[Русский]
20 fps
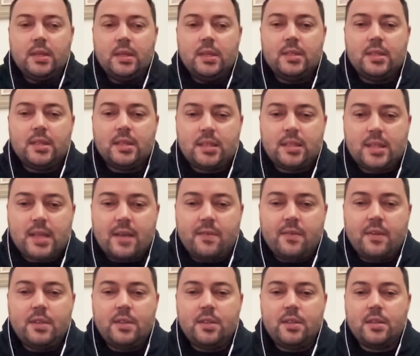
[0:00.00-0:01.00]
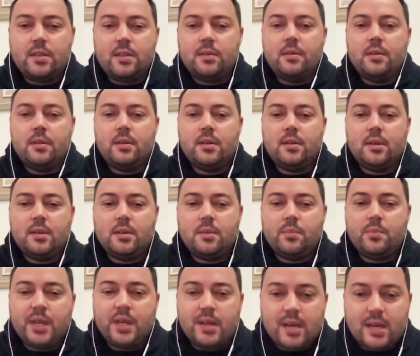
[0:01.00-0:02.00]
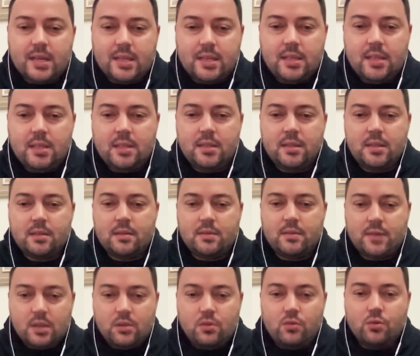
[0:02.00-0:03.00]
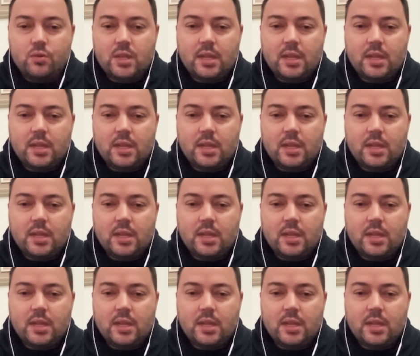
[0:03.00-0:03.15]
заставить э, прекратить войну.